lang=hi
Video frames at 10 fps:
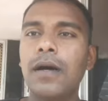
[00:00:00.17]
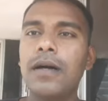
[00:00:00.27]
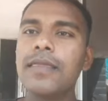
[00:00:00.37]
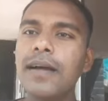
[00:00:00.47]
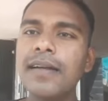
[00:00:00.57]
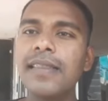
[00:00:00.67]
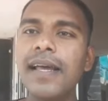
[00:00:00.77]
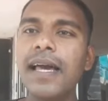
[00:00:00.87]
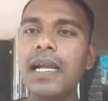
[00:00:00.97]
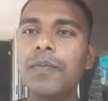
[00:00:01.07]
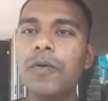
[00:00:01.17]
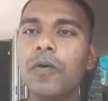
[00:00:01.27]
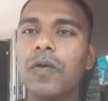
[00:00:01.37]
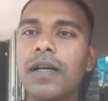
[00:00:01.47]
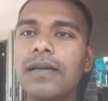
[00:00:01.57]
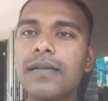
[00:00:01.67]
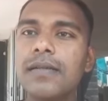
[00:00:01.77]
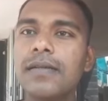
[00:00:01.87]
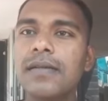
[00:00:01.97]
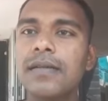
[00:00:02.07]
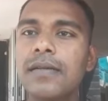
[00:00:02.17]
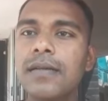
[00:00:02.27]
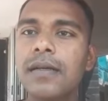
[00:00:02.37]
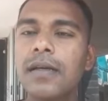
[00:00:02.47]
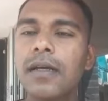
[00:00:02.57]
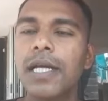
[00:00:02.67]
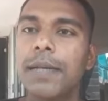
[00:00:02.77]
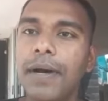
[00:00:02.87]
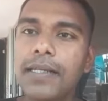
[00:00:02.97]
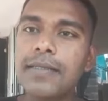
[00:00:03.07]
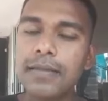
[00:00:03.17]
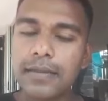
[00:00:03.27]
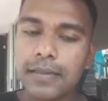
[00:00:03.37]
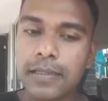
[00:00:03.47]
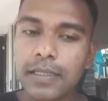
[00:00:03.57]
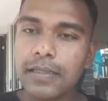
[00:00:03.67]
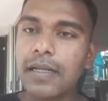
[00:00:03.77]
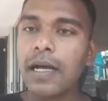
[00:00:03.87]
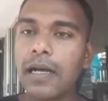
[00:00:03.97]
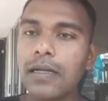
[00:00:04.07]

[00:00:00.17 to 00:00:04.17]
हद कर दिया यार आप लोगों ने यार भाई जिसका